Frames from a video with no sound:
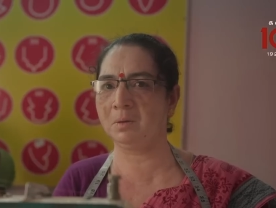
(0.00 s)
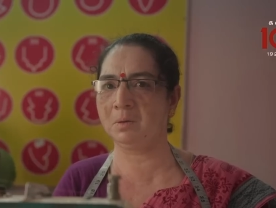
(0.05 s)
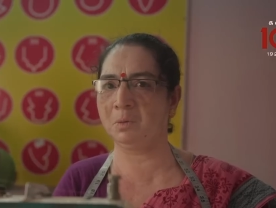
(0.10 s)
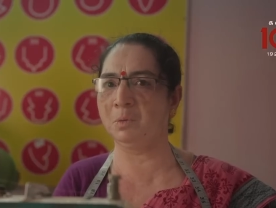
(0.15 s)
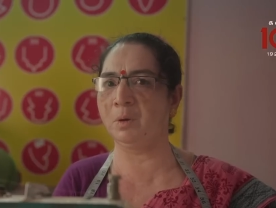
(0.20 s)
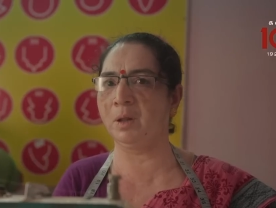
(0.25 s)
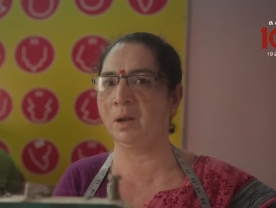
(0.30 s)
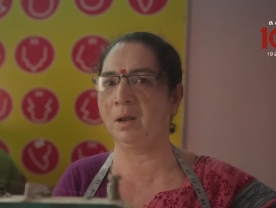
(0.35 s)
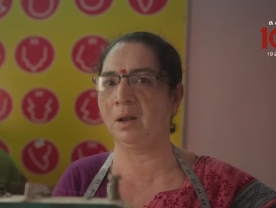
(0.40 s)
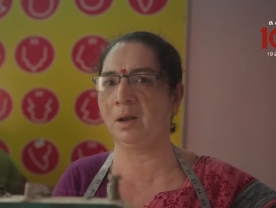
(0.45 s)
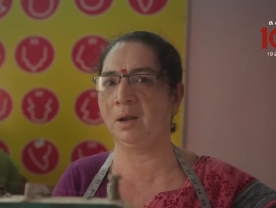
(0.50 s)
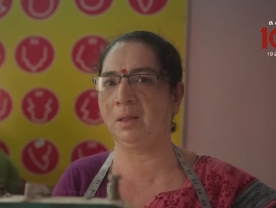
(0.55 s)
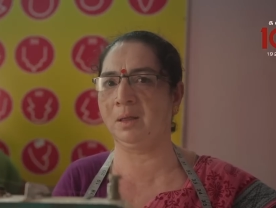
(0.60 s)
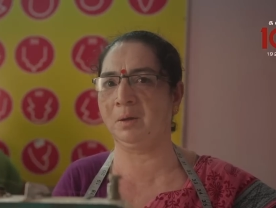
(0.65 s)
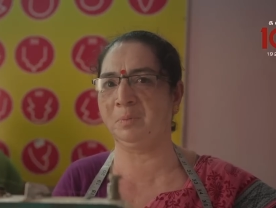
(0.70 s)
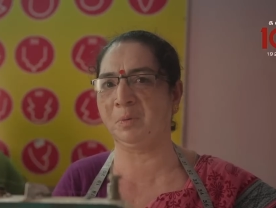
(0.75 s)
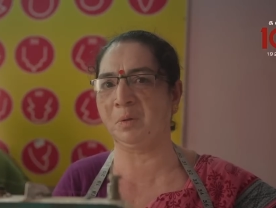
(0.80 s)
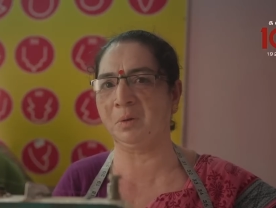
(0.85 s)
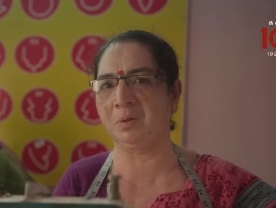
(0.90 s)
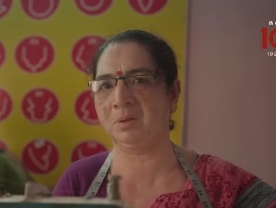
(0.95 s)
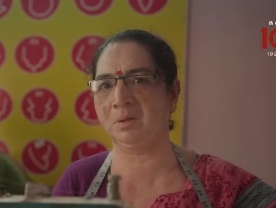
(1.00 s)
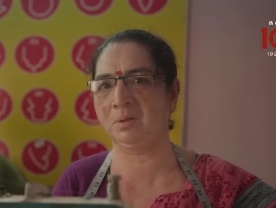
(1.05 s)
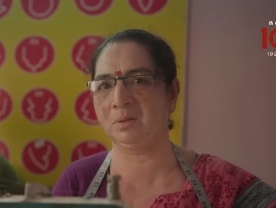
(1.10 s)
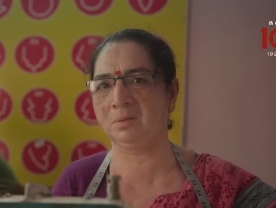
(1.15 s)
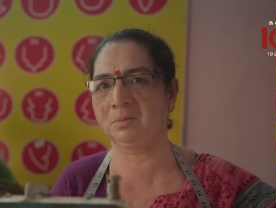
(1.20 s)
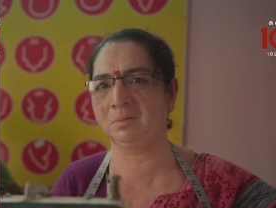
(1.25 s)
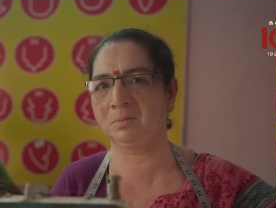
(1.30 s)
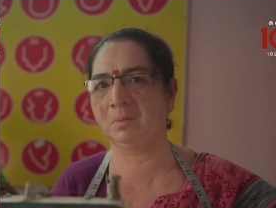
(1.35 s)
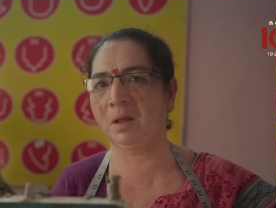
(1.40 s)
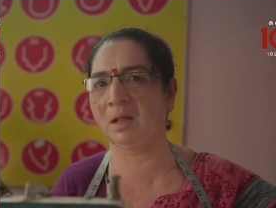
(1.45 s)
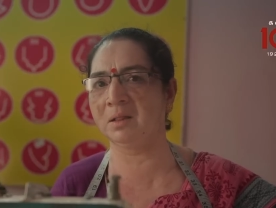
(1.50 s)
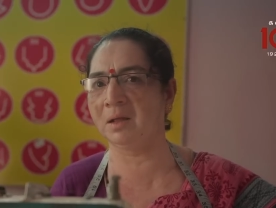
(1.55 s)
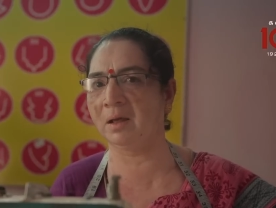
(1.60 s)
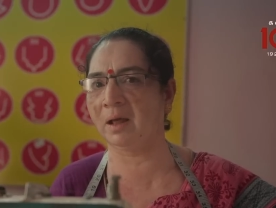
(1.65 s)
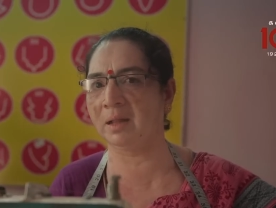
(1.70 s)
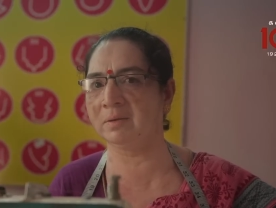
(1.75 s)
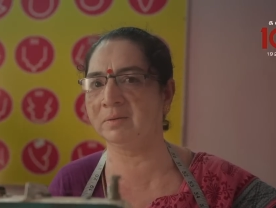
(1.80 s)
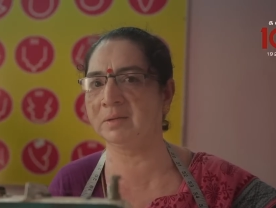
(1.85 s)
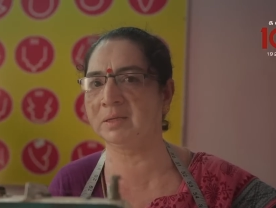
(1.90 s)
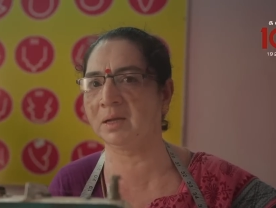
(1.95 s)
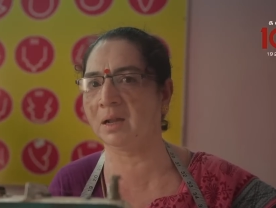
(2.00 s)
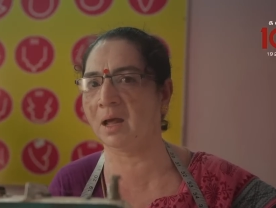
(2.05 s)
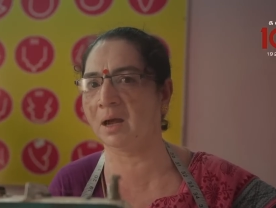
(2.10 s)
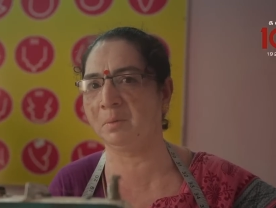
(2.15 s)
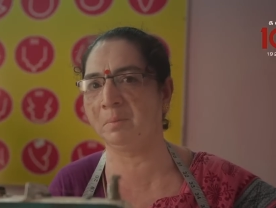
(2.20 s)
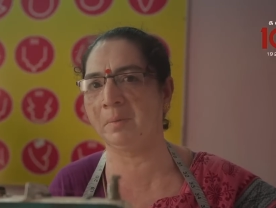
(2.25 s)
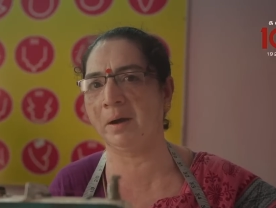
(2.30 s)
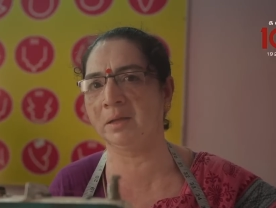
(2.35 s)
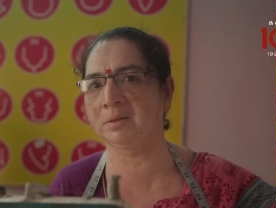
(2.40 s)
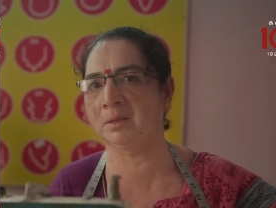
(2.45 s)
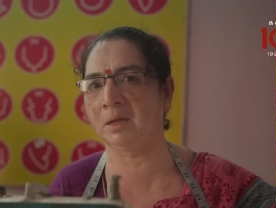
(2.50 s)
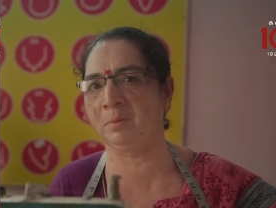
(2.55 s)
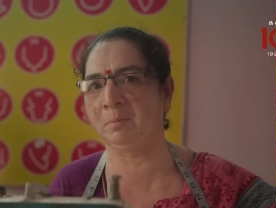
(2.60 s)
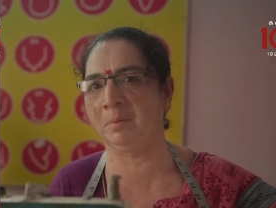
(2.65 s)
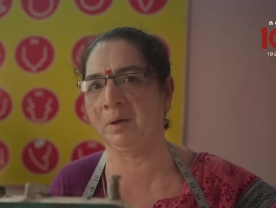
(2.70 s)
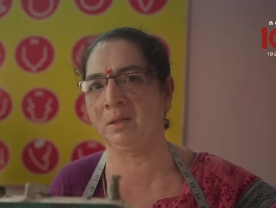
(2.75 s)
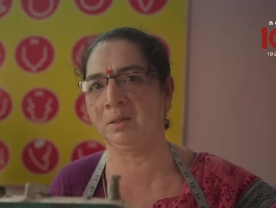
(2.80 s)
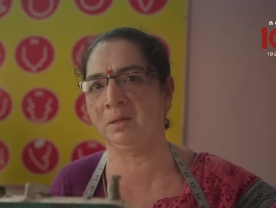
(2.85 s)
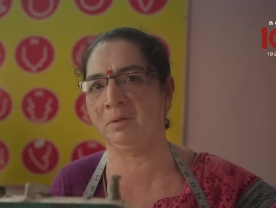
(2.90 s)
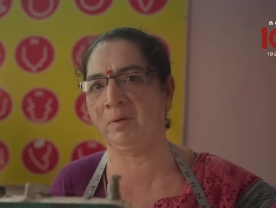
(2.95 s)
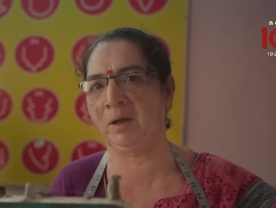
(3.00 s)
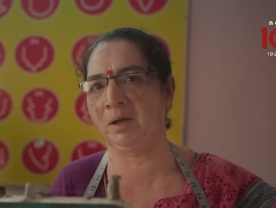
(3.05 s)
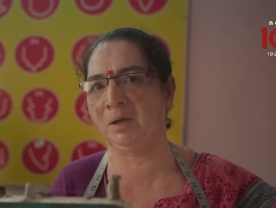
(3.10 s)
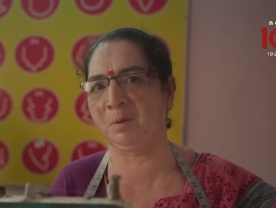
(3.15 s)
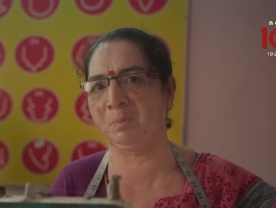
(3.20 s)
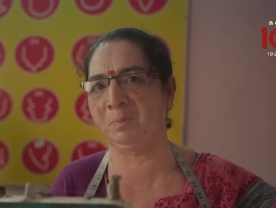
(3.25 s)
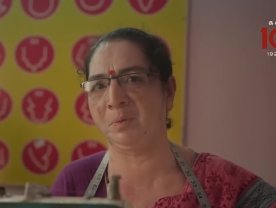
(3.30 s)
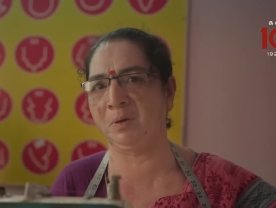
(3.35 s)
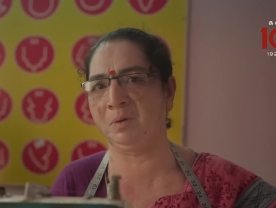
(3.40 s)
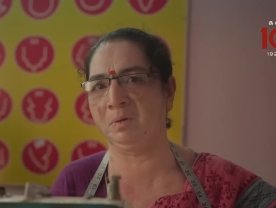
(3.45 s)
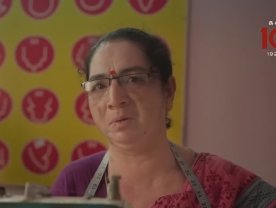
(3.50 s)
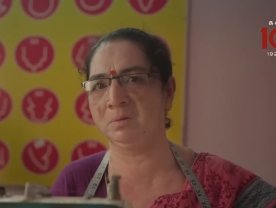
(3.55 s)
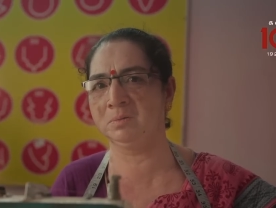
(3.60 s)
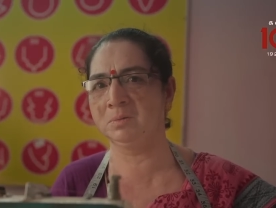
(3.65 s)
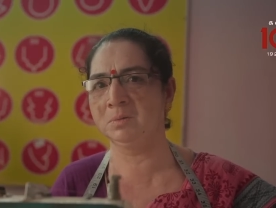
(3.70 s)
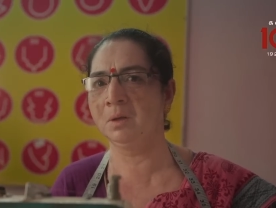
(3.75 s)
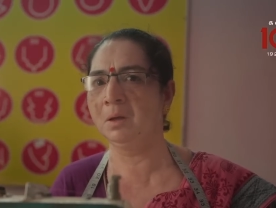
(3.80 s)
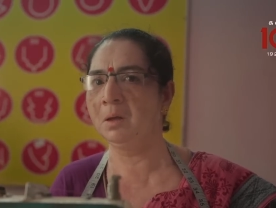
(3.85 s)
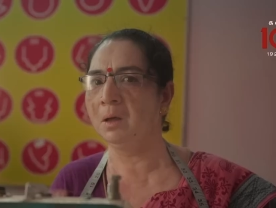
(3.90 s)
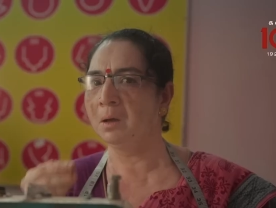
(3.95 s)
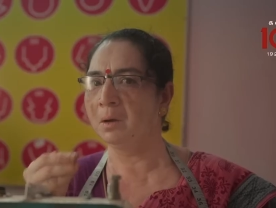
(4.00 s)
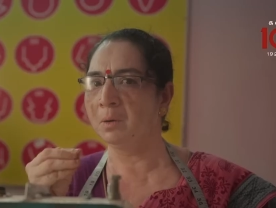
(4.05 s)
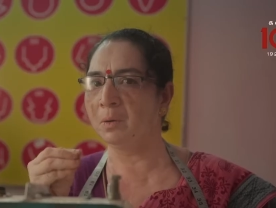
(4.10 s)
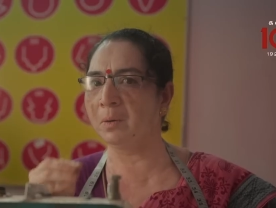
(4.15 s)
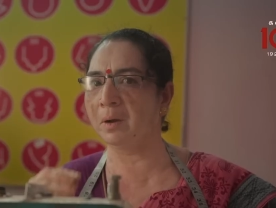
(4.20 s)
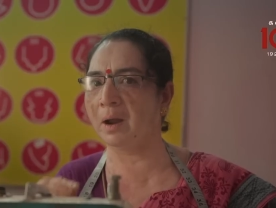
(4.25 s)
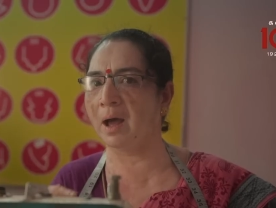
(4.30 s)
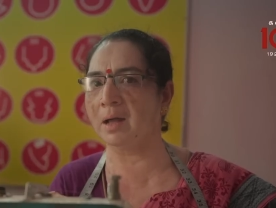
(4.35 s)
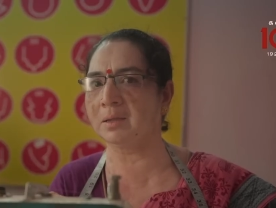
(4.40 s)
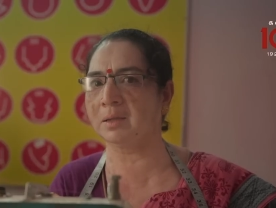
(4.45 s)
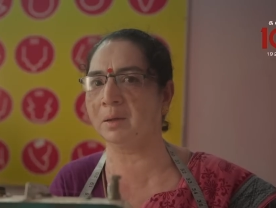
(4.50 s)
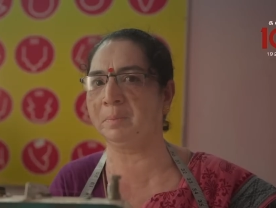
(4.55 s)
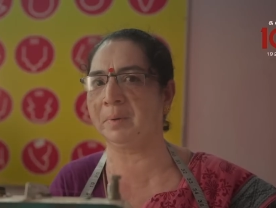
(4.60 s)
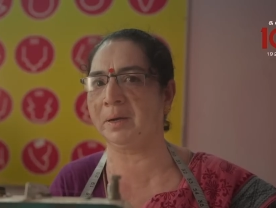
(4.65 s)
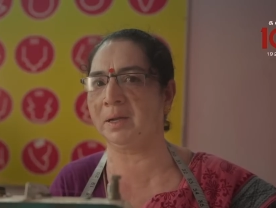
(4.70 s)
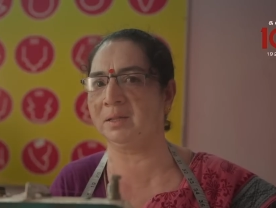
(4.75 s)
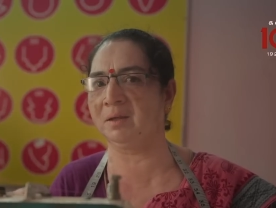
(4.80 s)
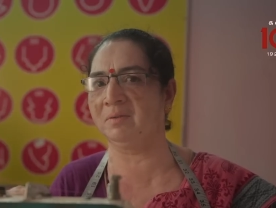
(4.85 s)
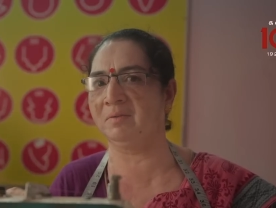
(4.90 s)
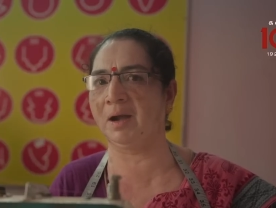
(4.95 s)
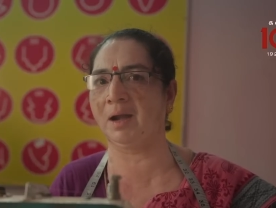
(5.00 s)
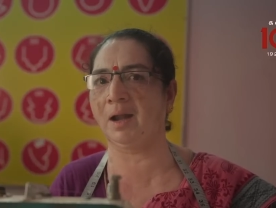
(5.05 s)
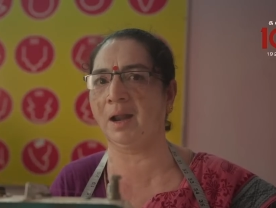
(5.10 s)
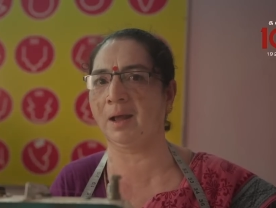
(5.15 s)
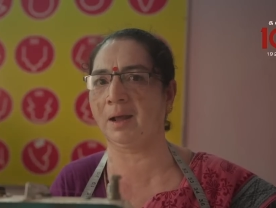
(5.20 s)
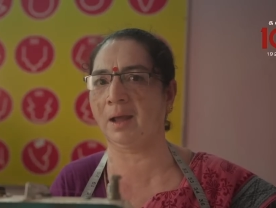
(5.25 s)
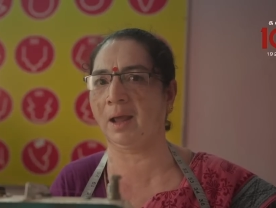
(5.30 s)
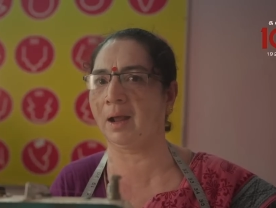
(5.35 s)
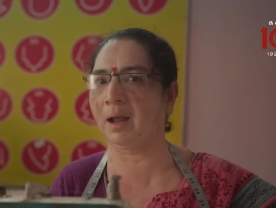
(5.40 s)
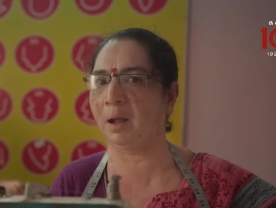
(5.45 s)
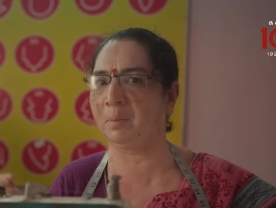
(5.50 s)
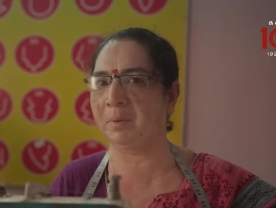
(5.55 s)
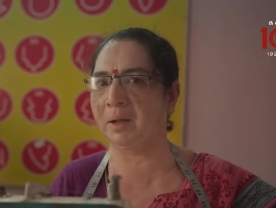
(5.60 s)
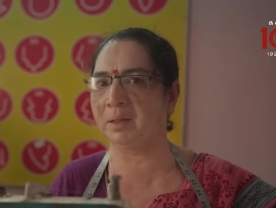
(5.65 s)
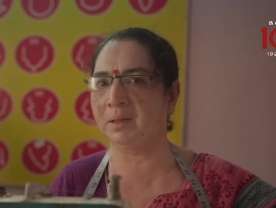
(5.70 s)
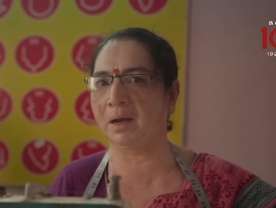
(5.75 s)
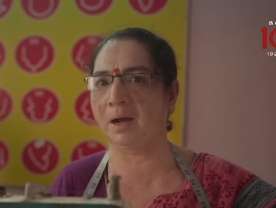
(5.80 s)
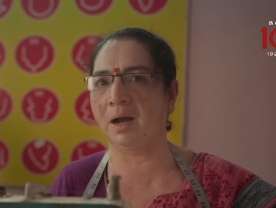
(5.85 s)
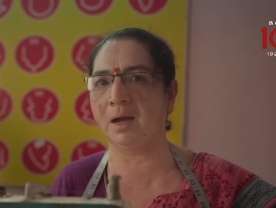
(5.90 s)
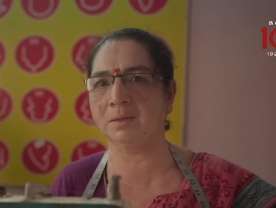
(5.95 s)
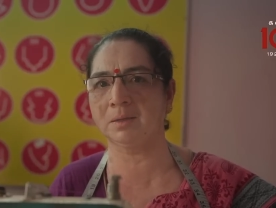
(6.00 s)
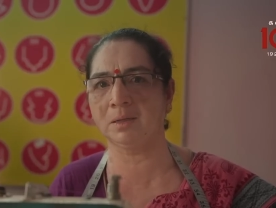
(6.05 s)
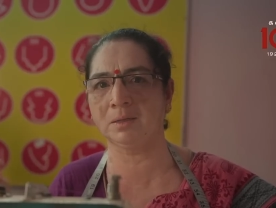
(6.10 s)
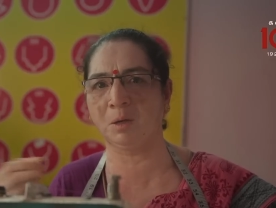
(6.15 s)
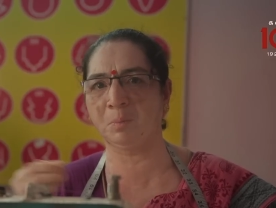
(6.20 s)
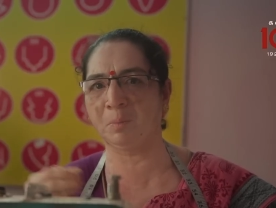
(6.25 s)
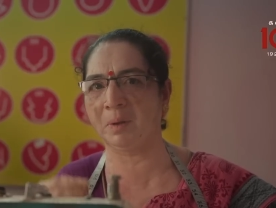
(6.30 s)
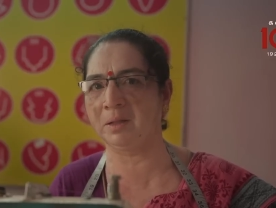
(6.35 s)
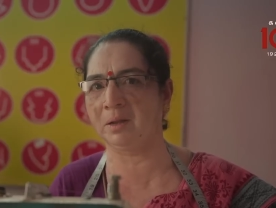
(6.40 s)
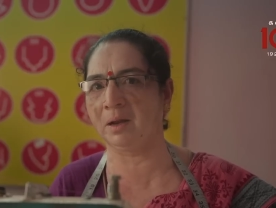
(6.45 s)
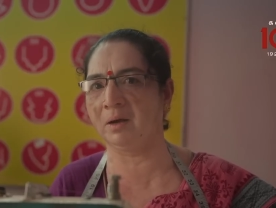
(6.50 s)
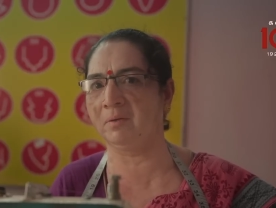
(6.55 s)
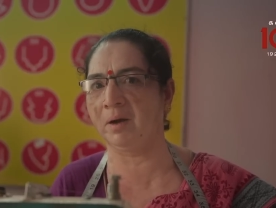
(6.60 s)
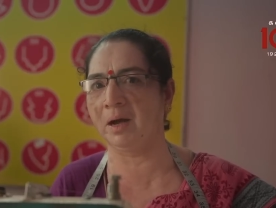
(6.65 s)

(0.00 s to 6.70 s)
உடல்நிலையை பொறுத்து அந்த அதை வச்சு நாங்கள் மாத்திரை மருந்து வாங்கிப்போம் ஒரு ஆசைப்பட்டதை வீட்டில் கேட்காம அந்த காசை திரும்ப நான்